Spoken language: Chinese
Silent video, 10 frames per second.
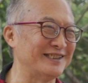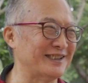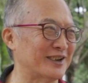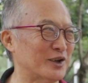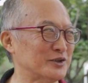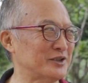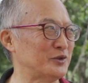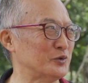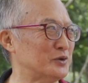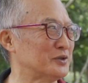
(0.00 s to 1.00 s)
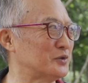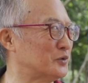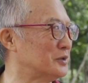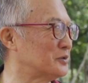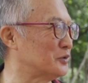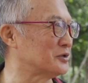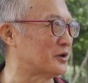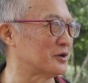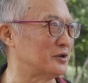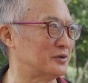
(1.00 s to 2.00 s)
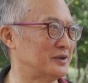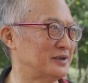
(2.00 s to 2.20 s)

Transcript: 养老金多少够？